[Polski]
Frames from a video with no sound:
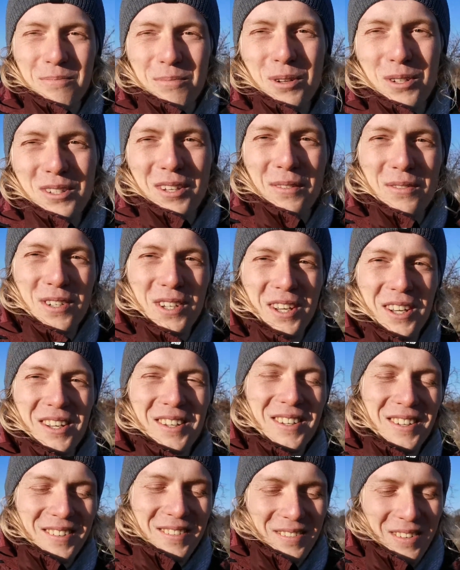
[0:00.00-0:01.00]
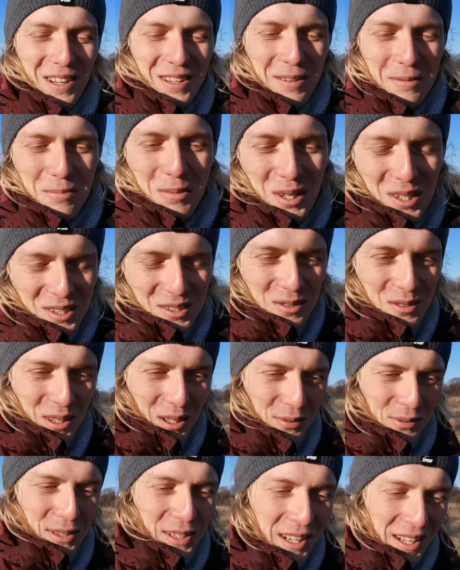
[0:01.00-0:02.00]
Postaw się na tym miejscu
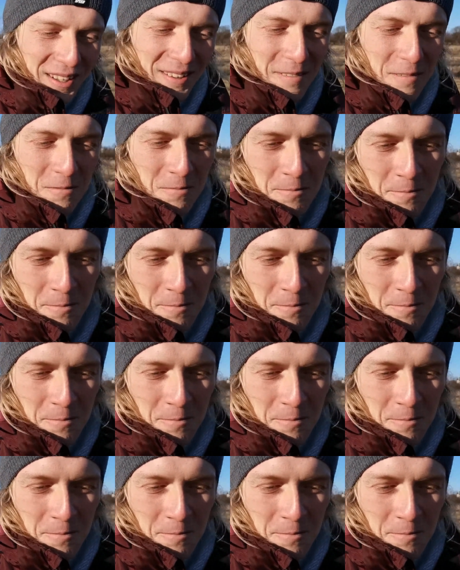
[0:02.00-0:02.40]
na chwilę.